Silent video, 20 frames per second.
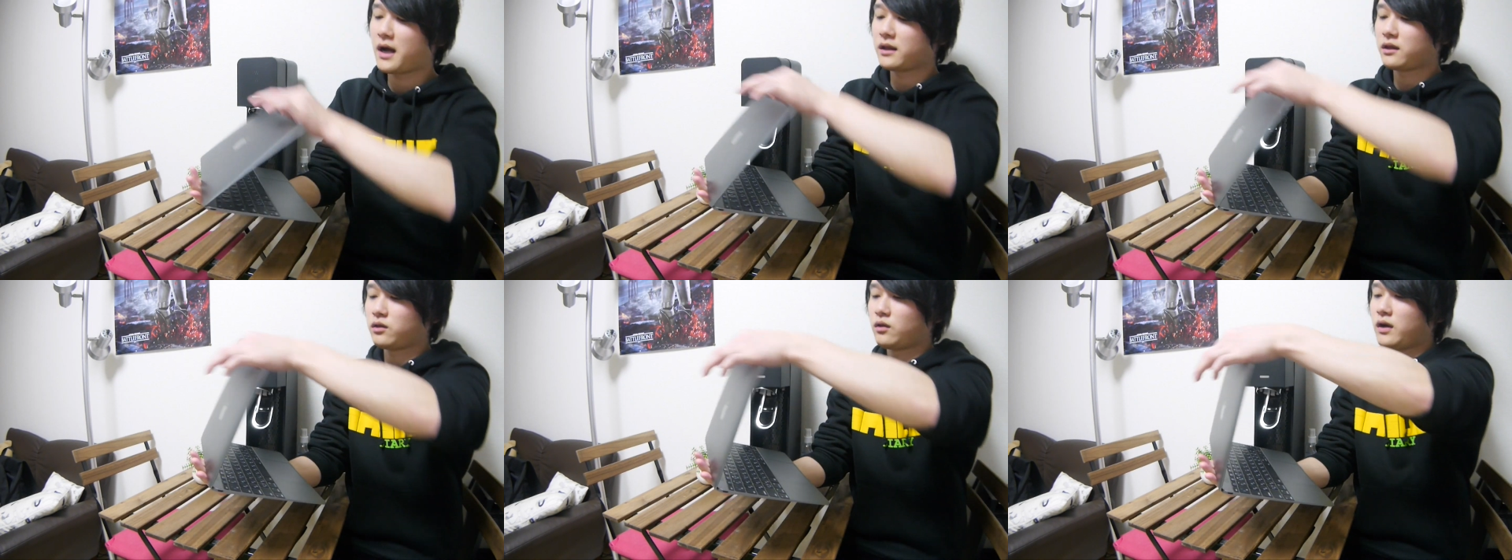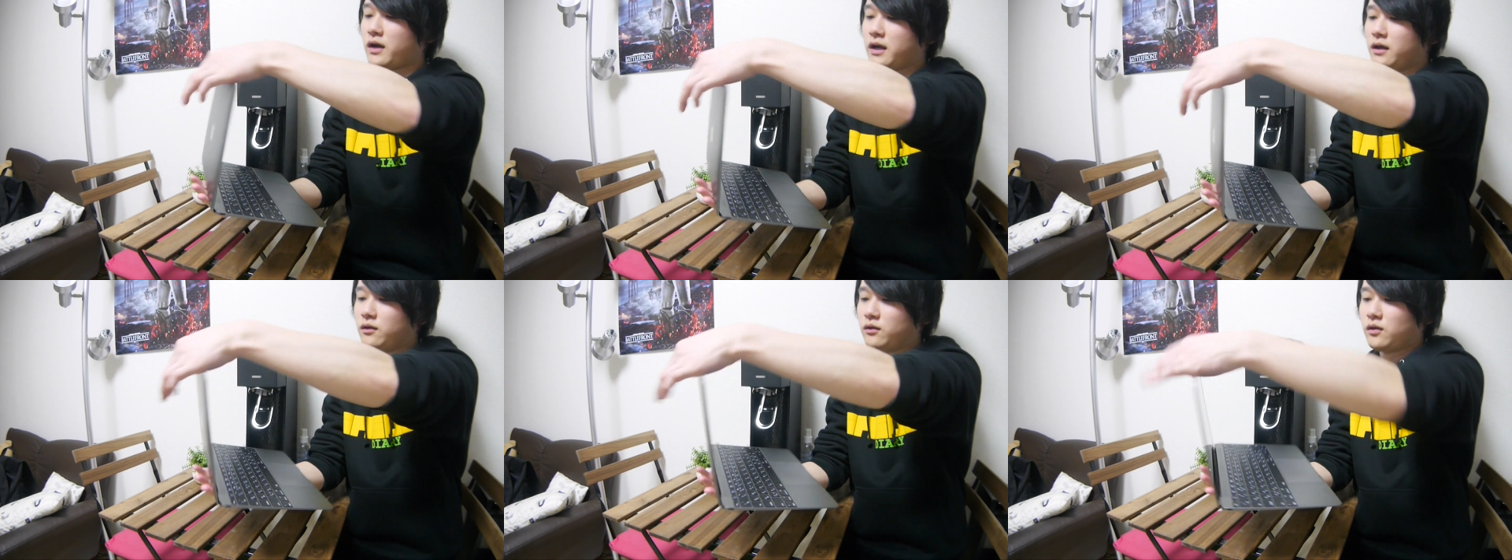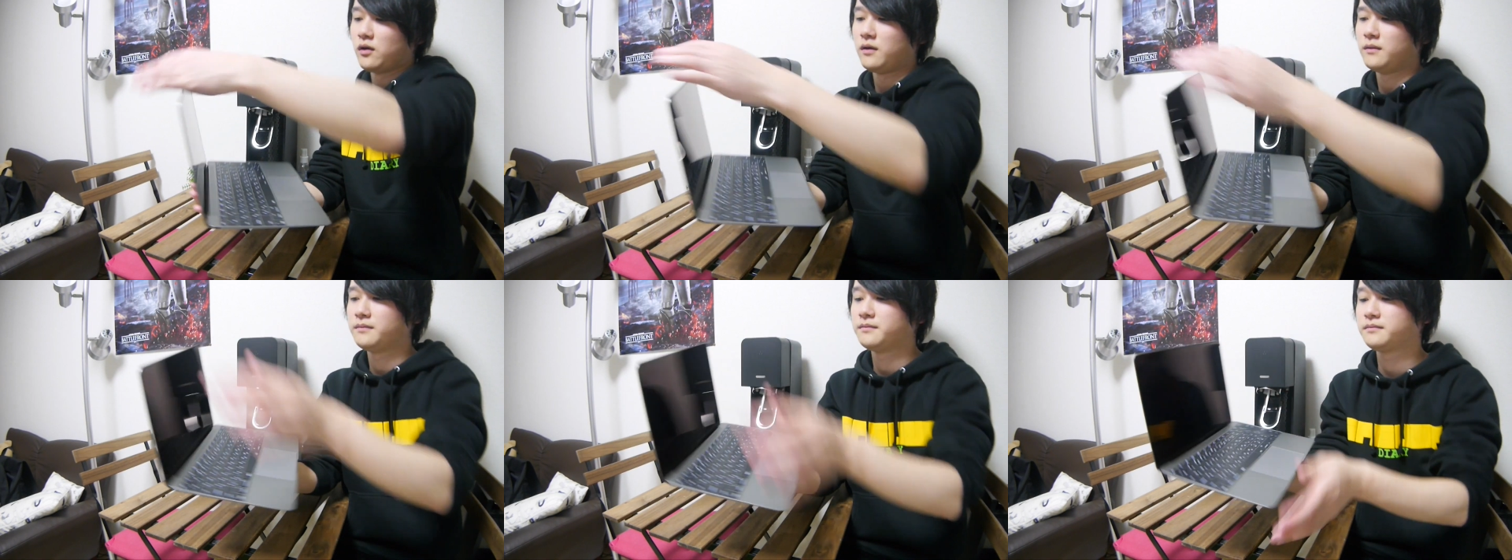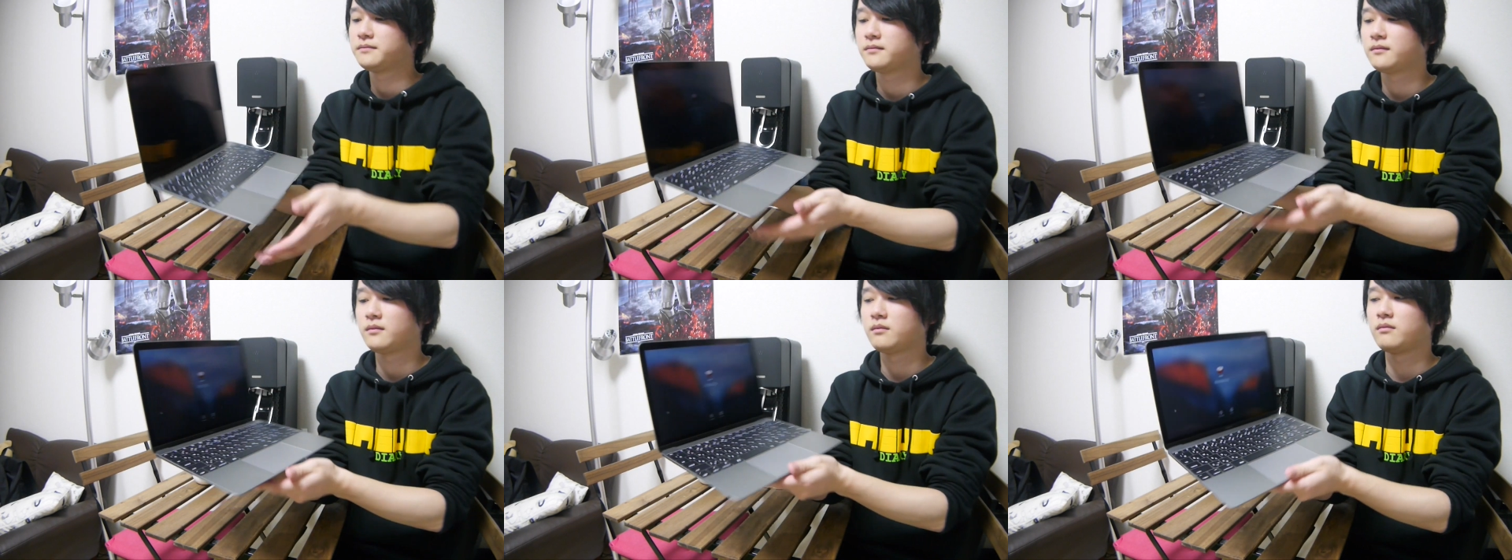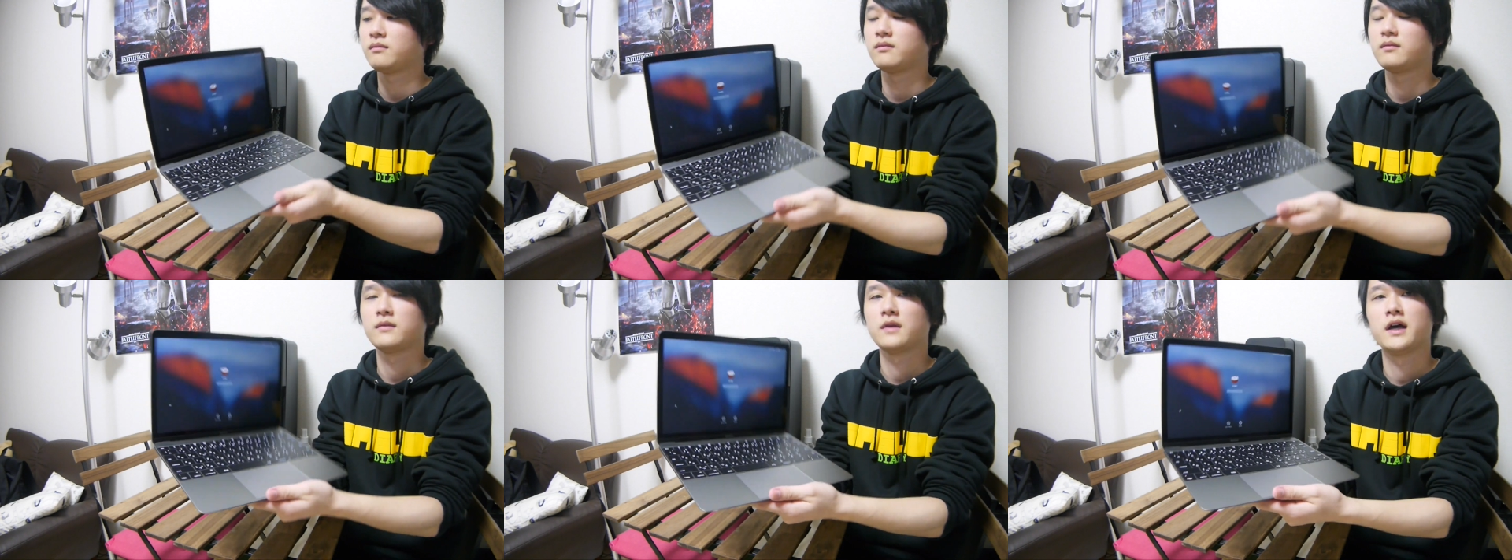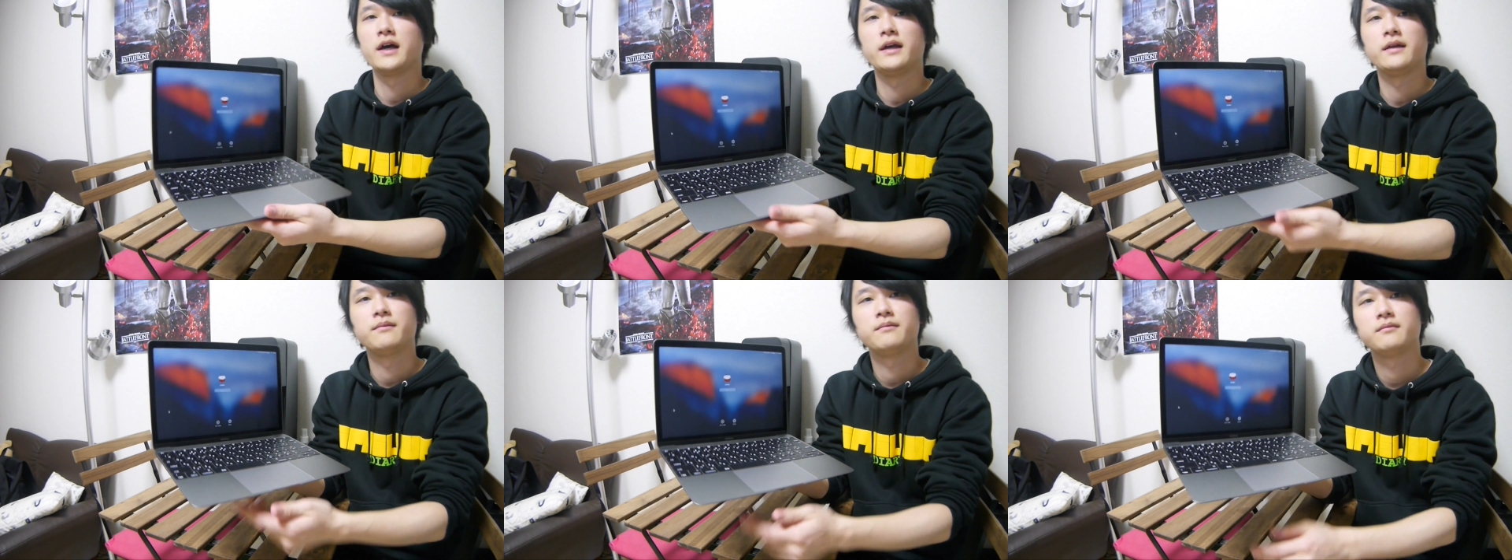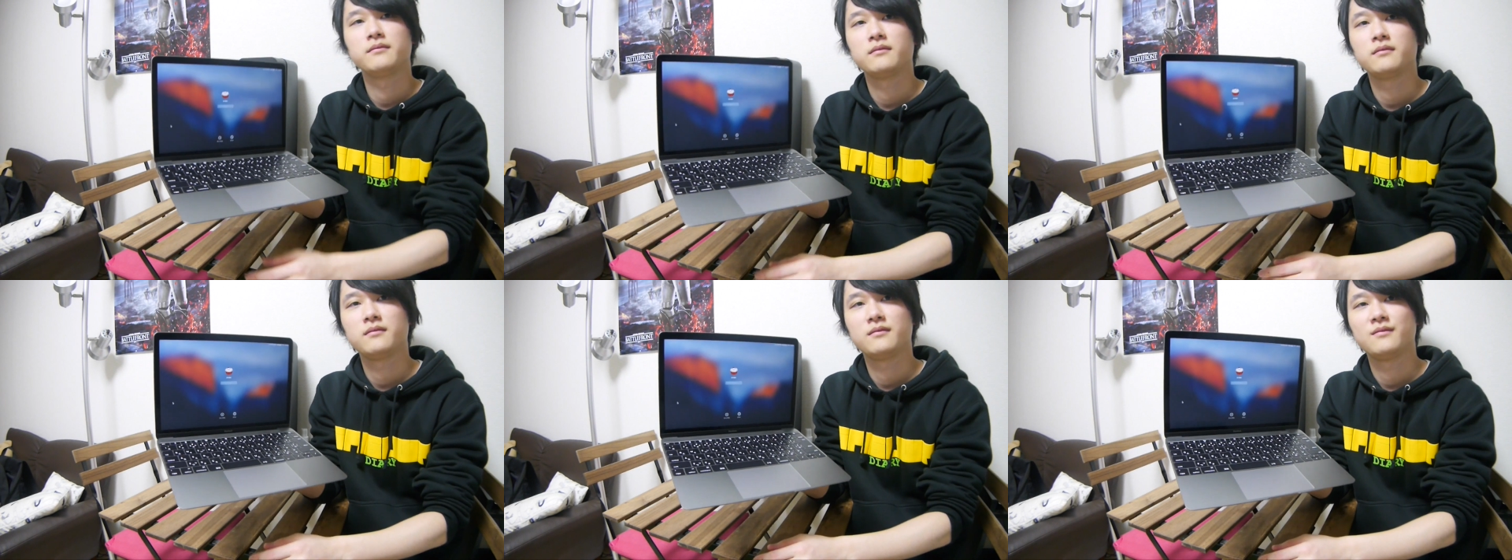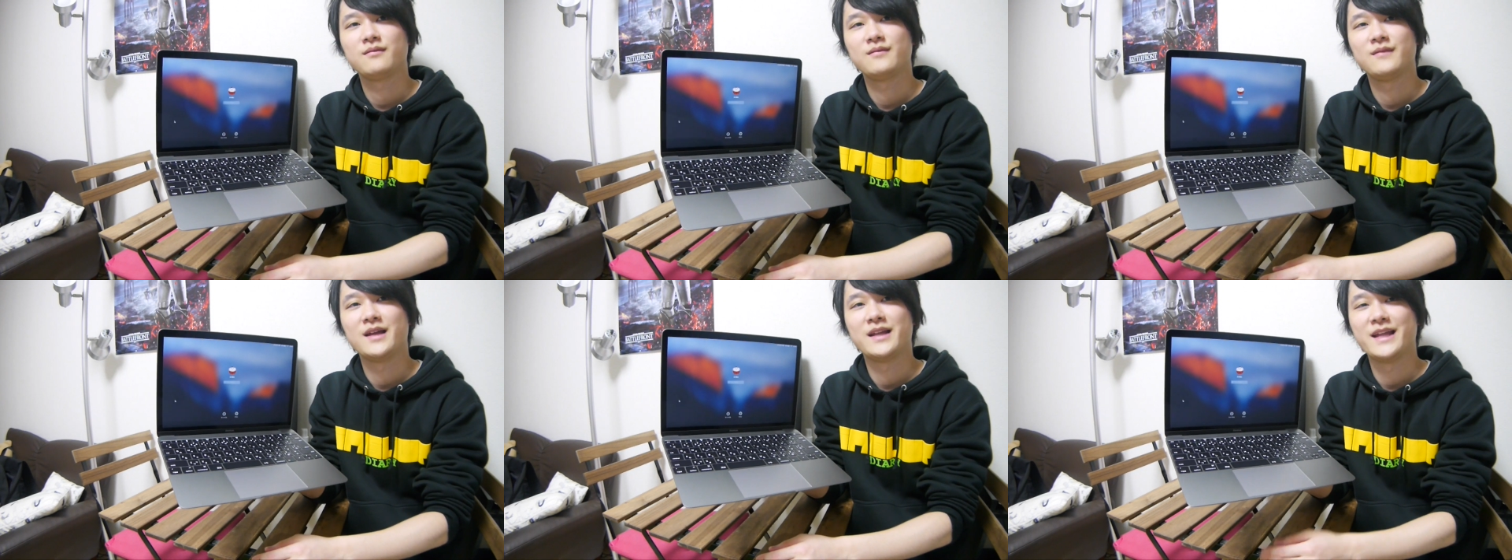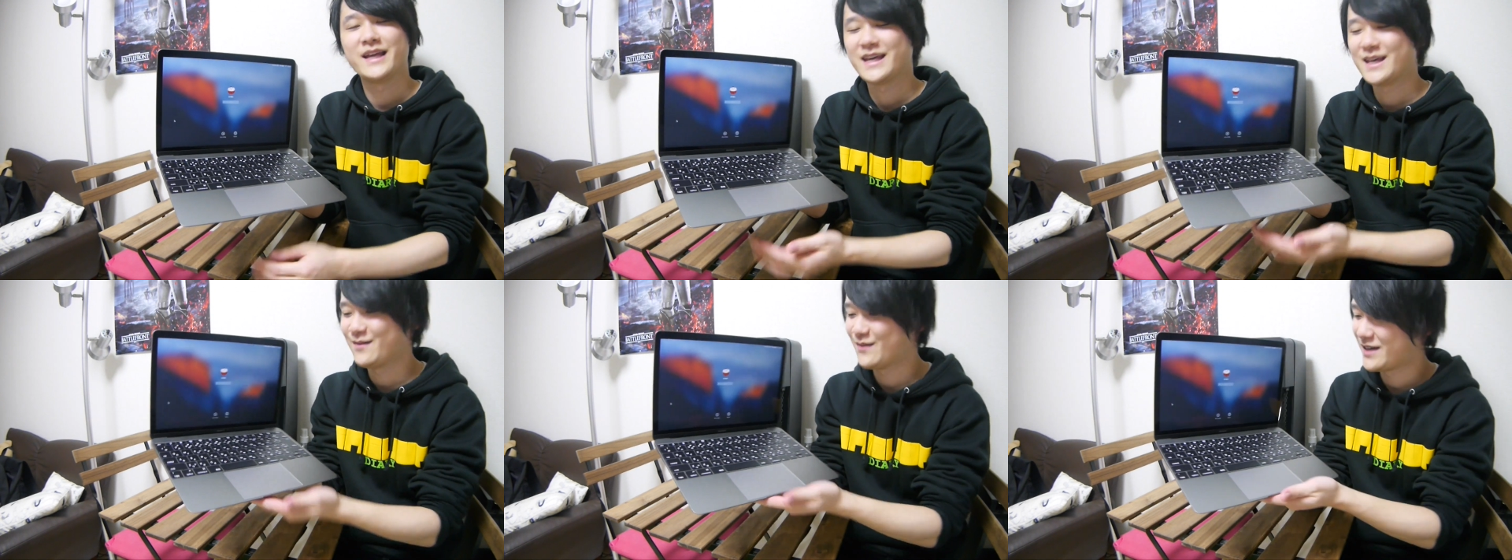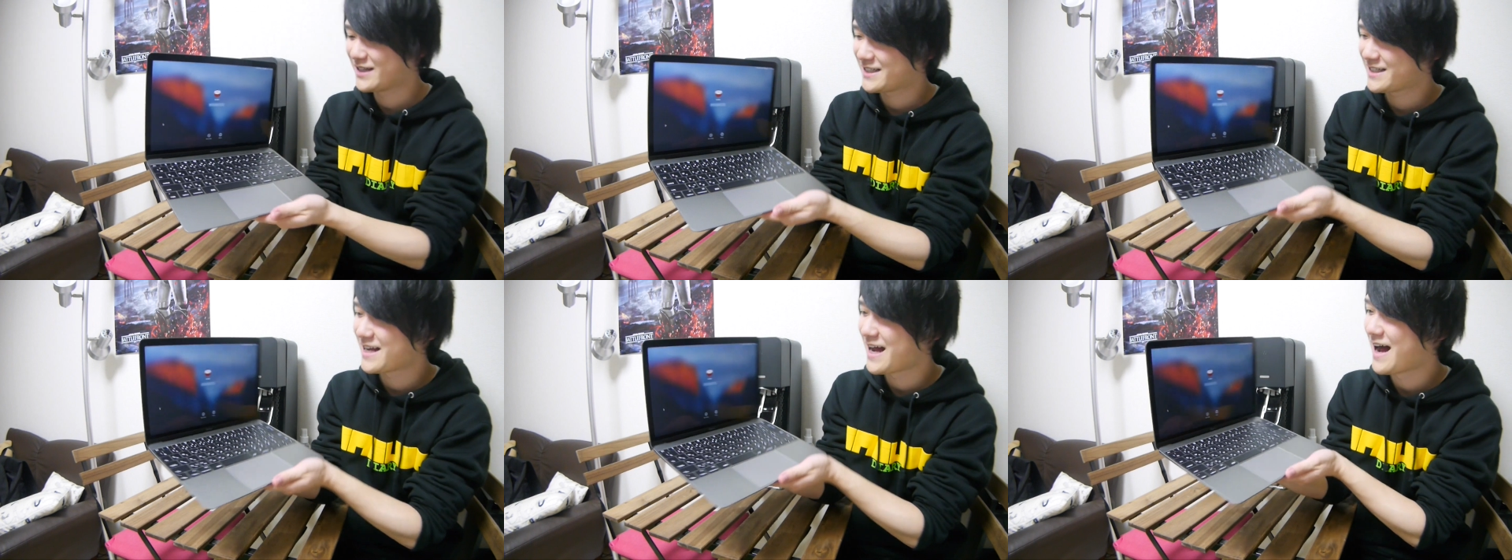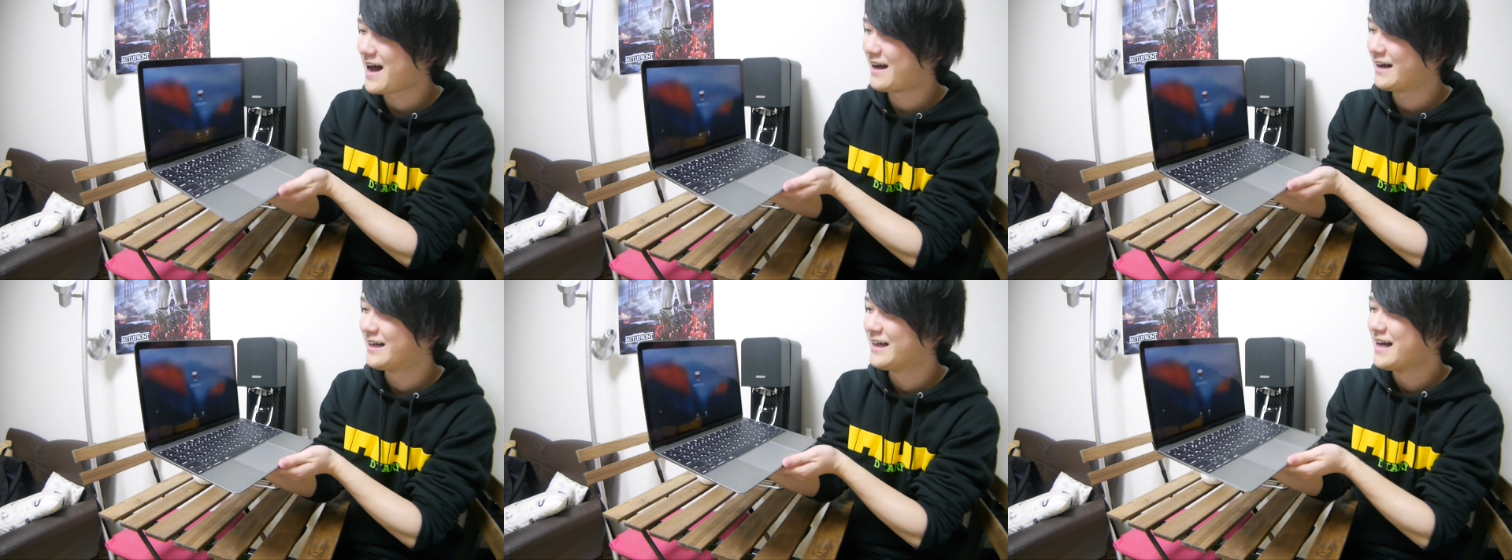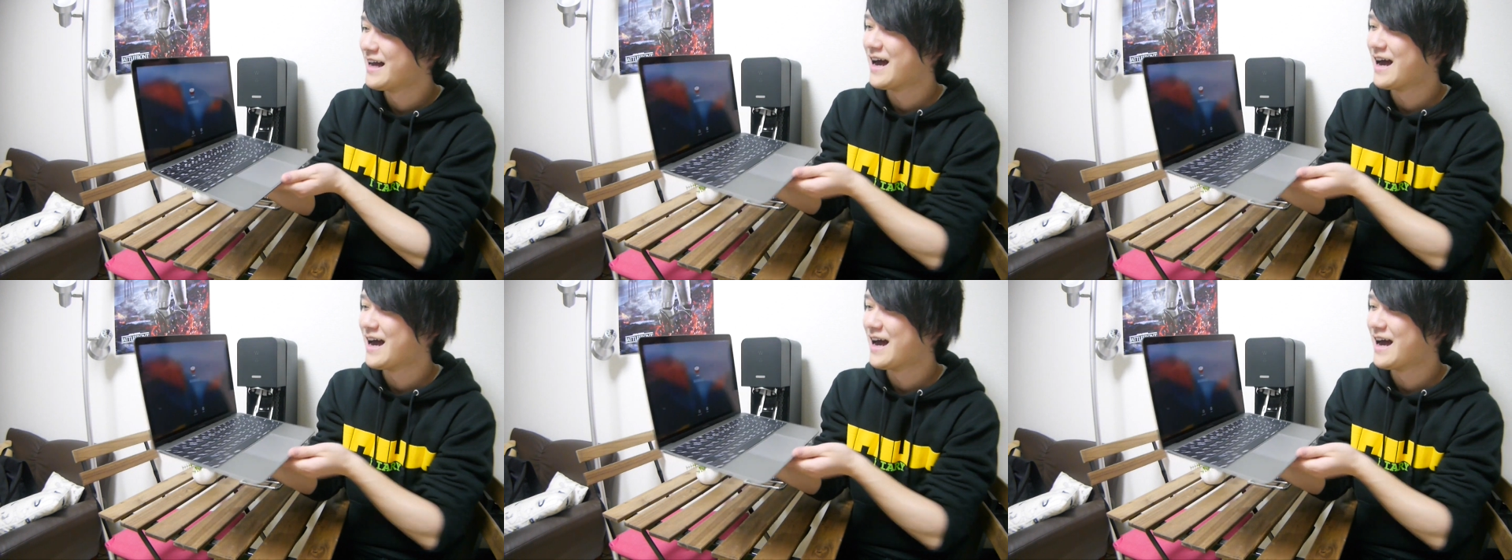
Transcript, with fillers: パカッと開けると。はい。出てきました。